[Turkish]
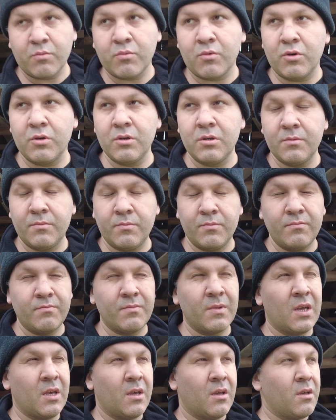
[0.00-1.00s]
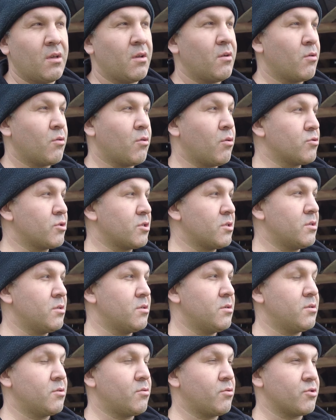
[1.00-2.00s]
Ko
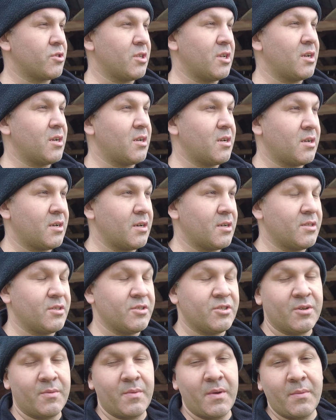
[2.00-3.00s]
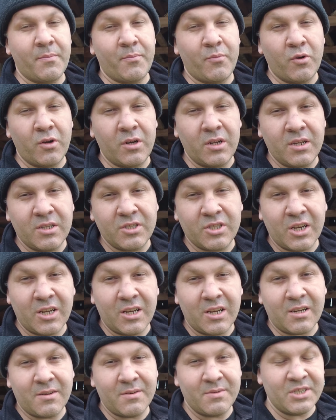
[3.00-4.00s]
koza, kozalak akarı diyeceğim. Hep böyle
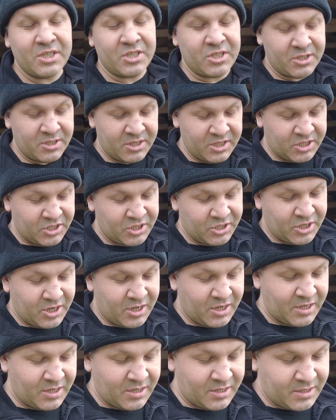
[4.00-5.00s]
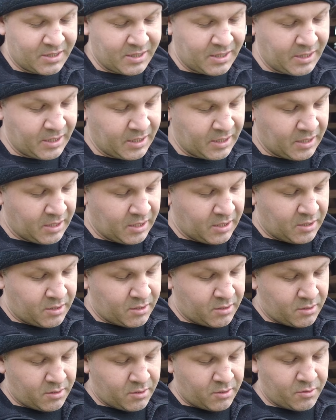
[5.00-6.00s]
şeyler iç, iç içe girdi.
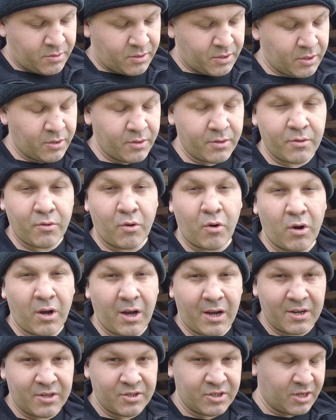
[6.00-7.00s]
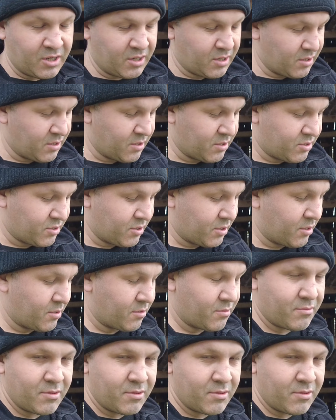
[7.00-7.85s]
Kokarcı arkadaşlar.